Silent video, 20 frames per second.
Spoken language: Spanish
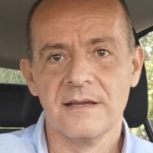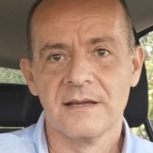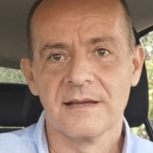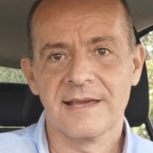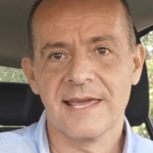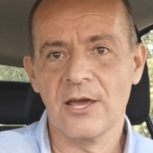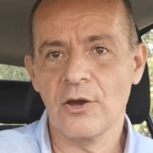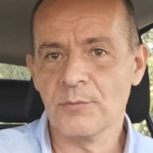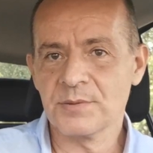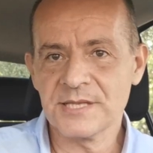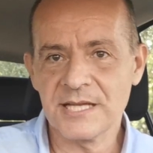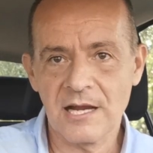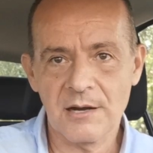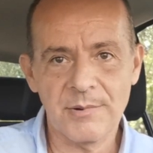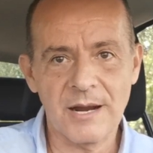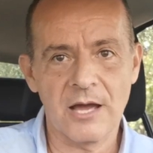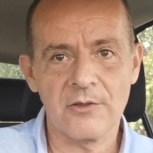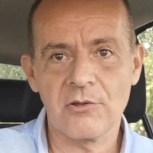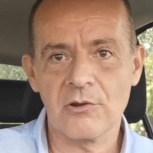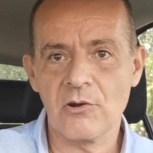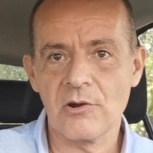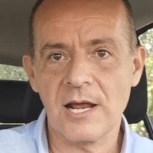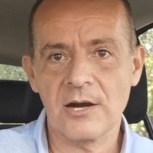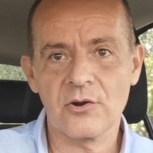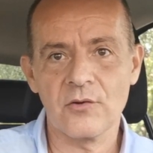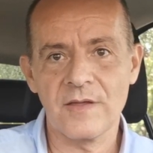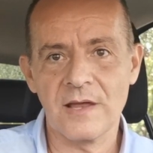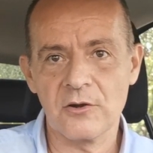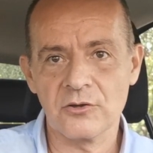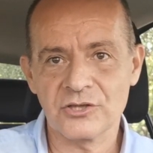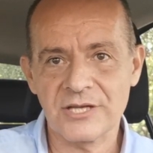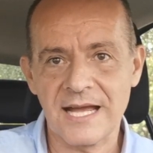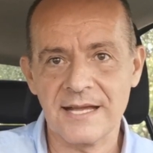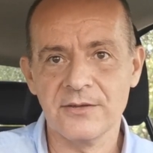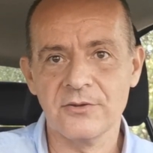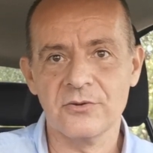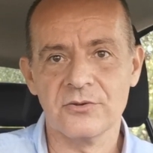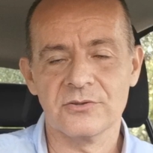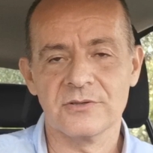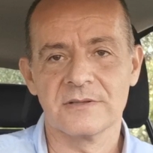que he observado a lo largo de los
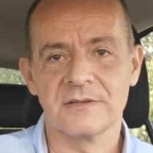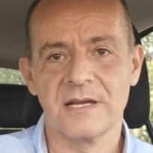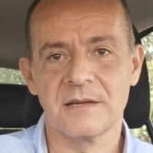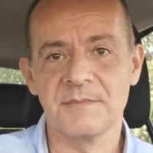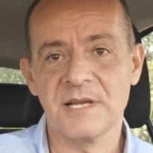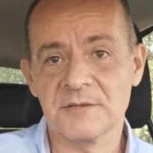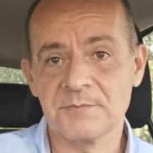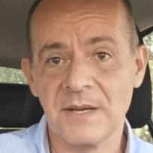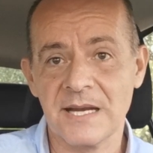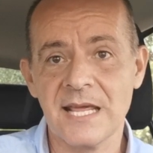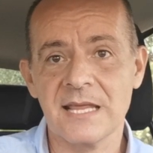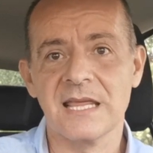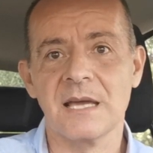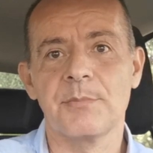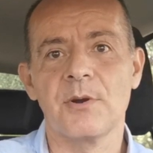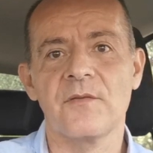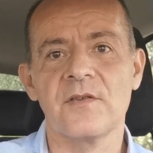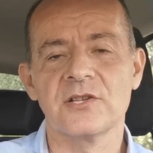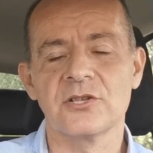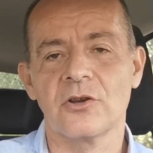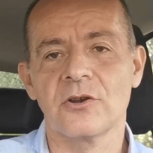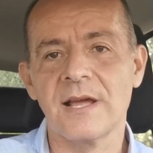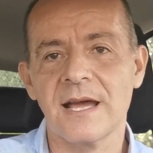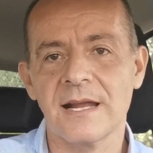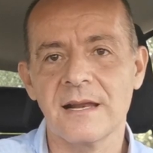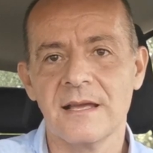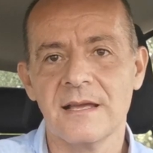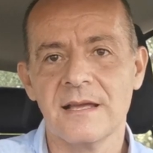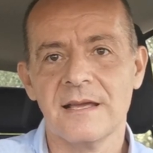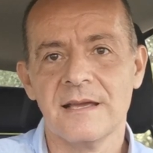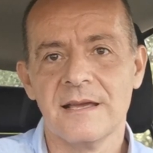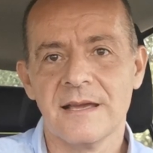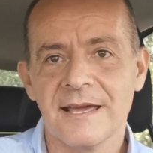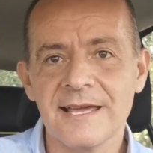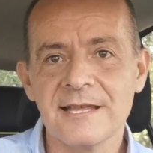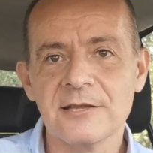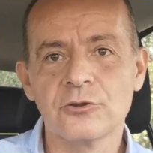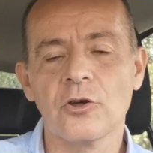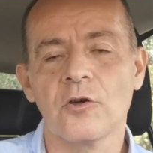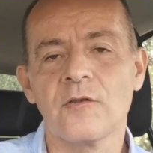años en mi experiencia profesional
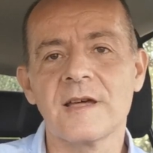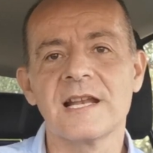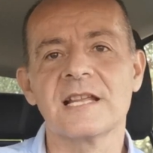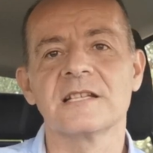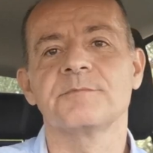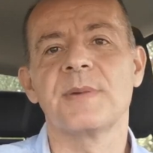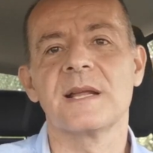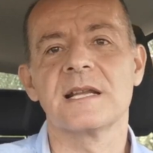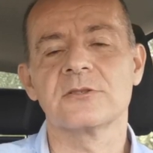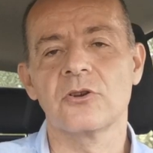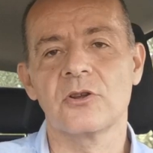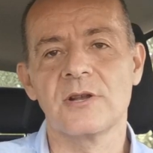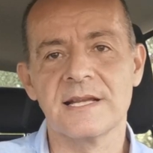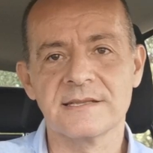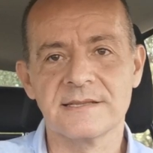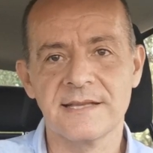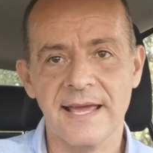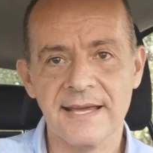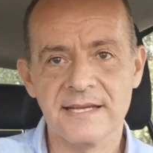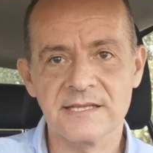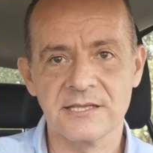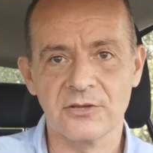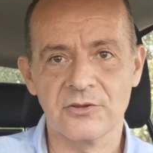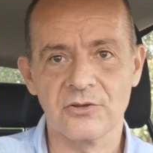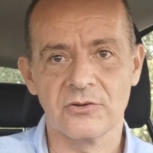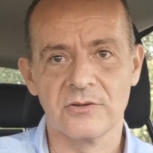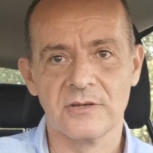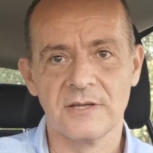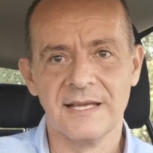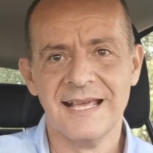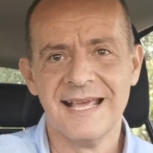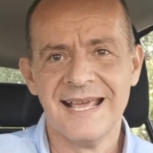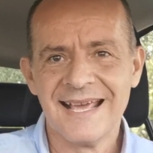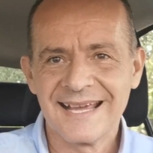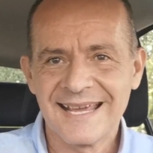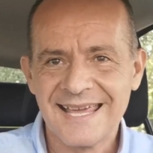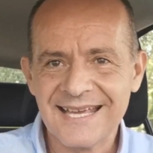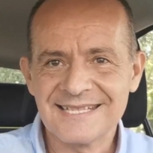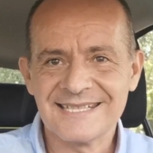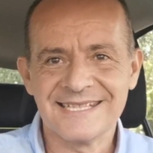en todas las personas de éxito,
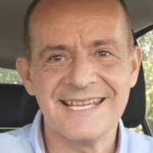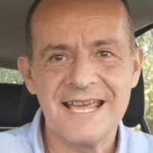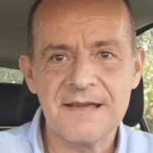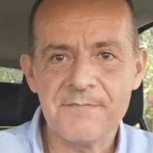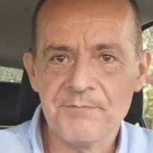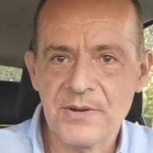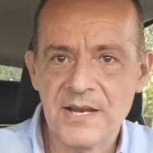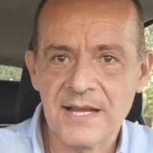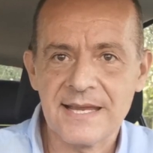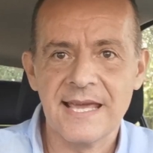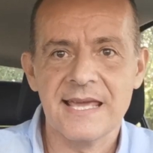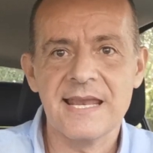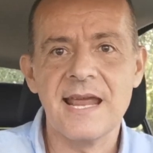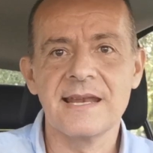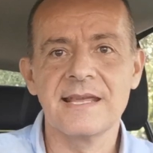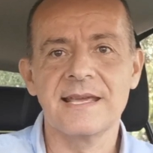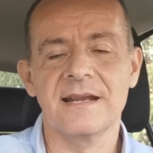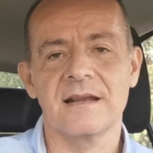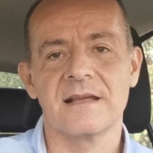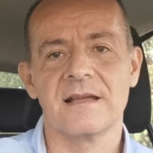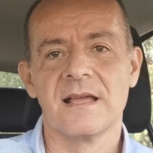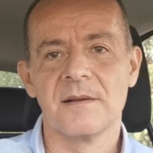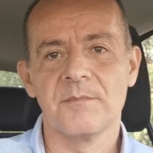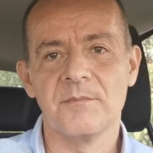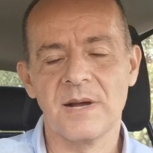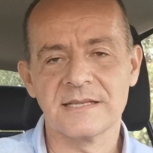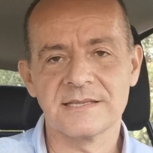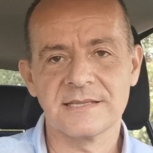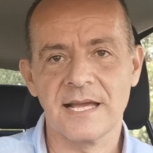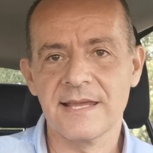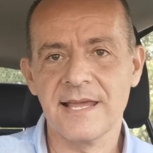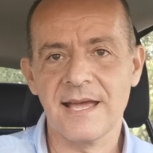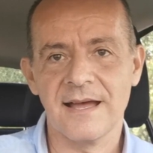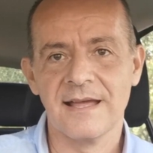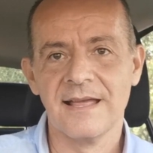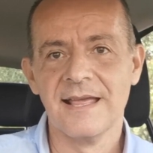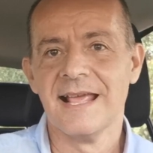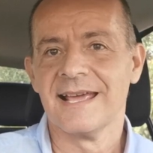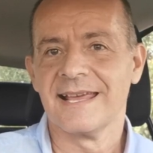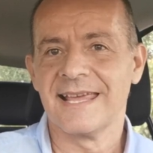que siempre quieren ir más allá,
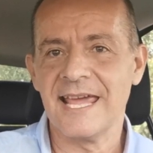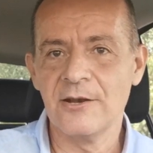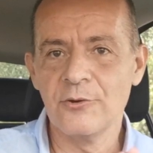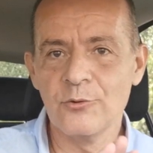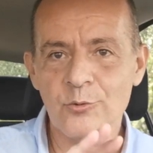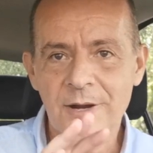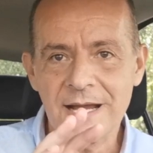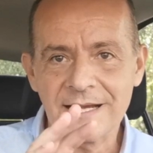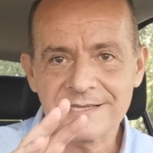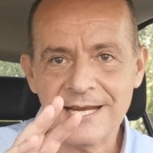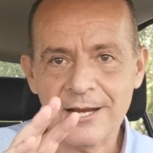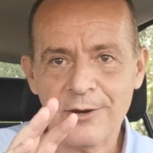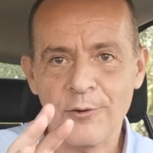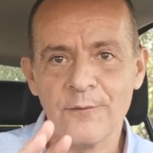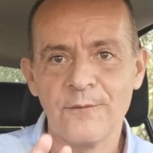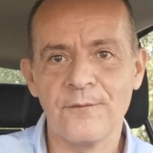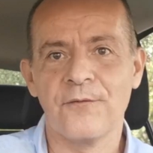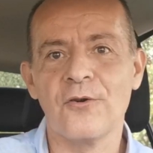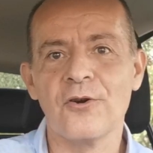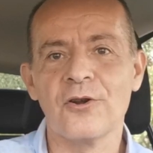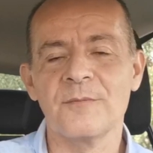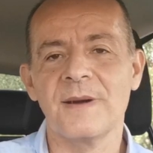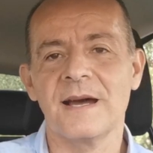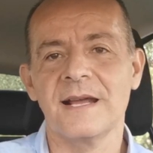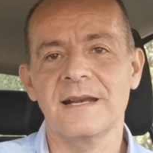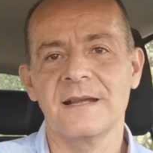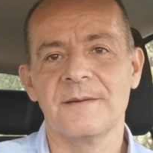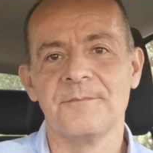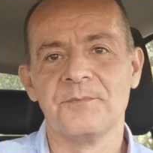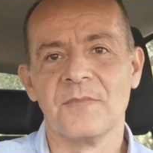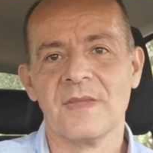que nunca se conforman